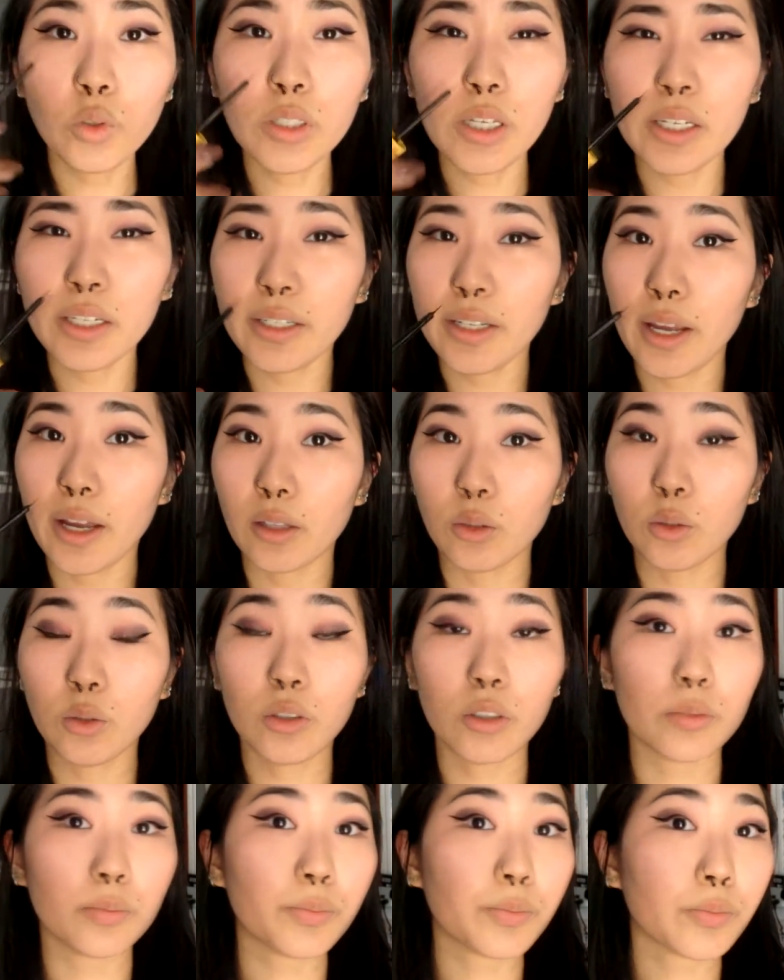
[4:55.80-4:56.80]
o
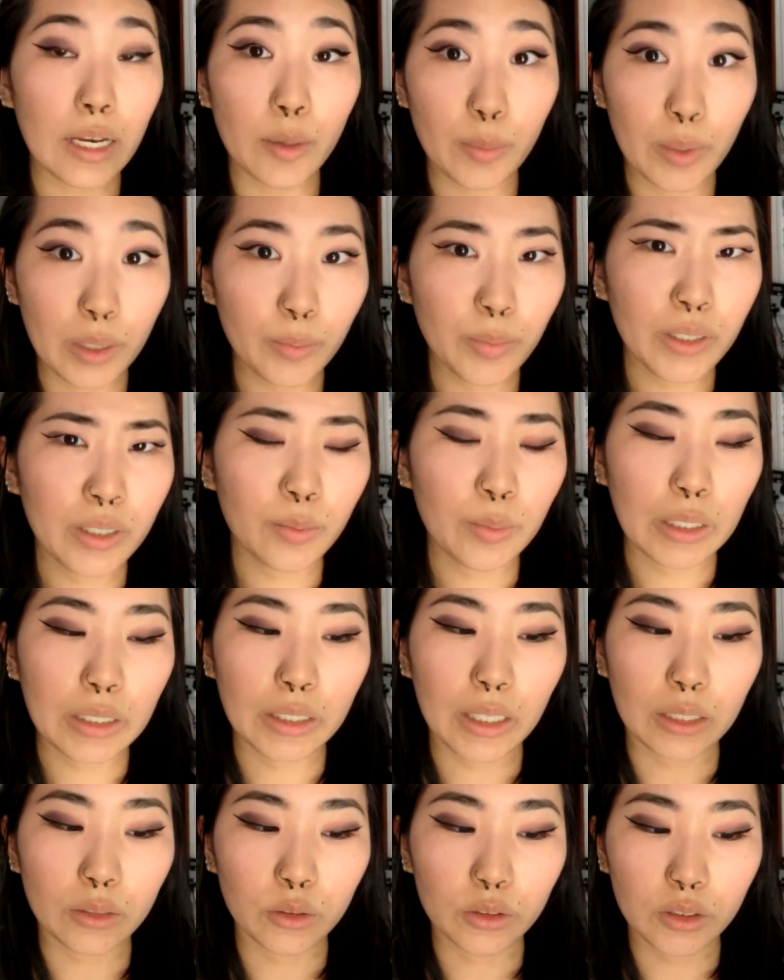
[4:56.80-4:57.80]
delineador, ele é bem
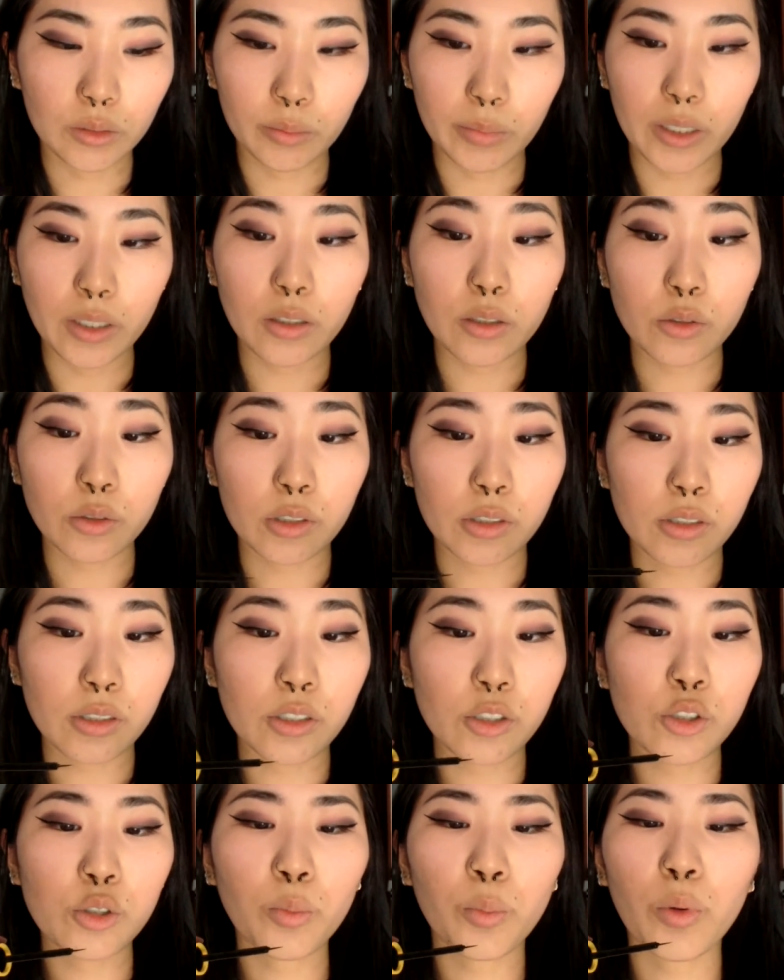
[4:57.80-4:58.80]
pigmentado também. Eu só
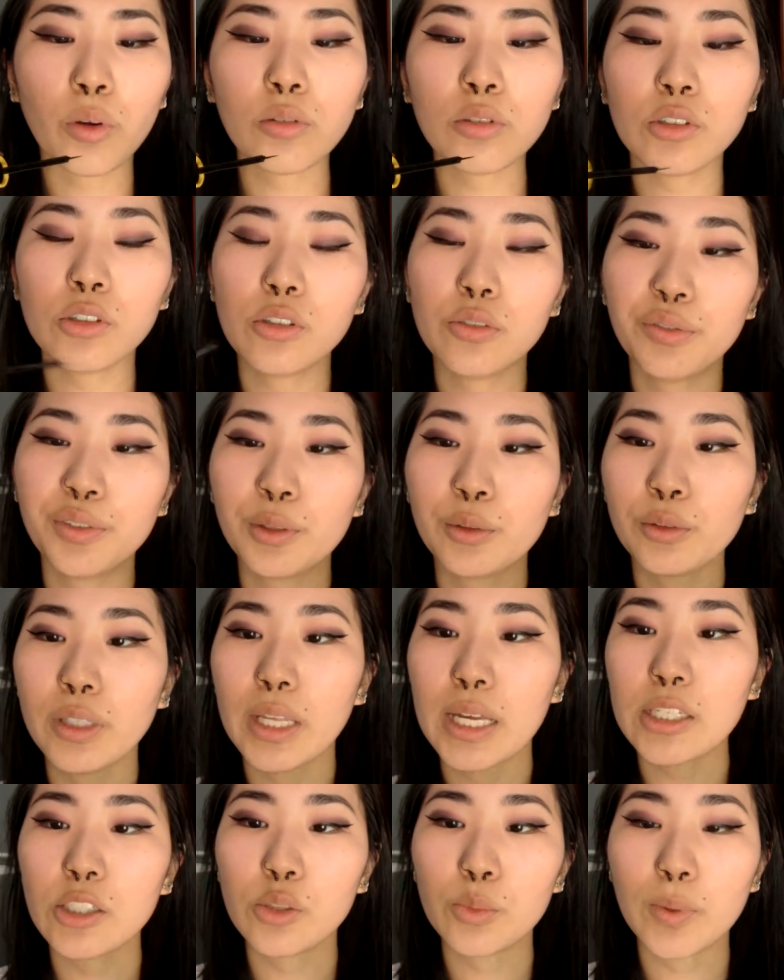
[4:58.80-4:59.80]
senti um pouco de
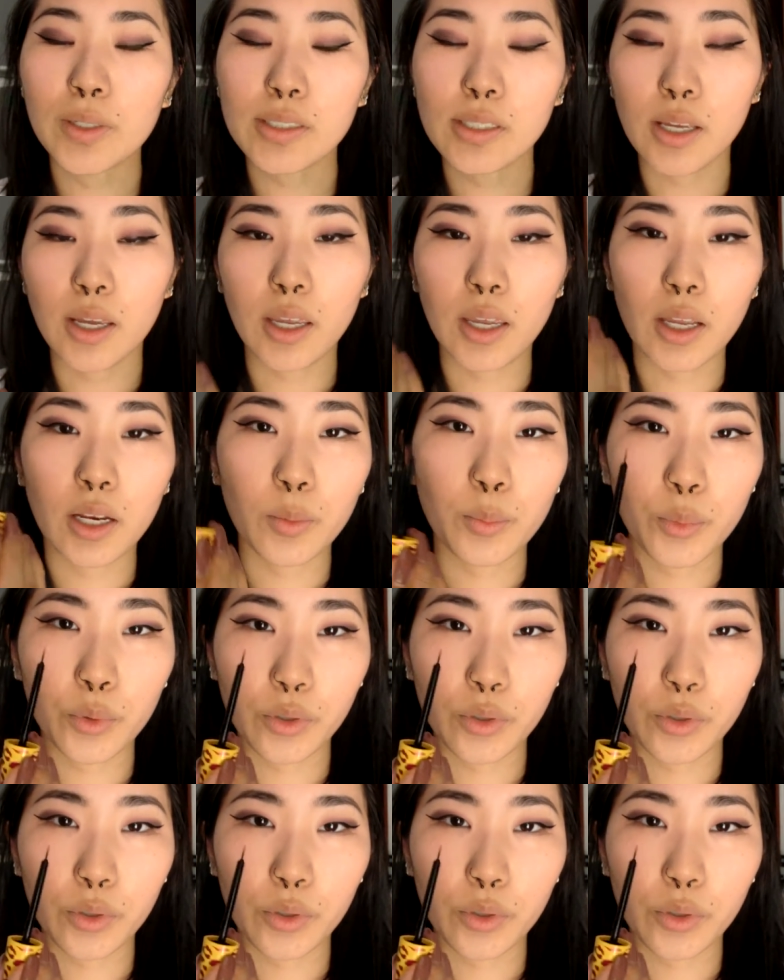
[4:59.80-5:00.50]
dificuldade de passar ele,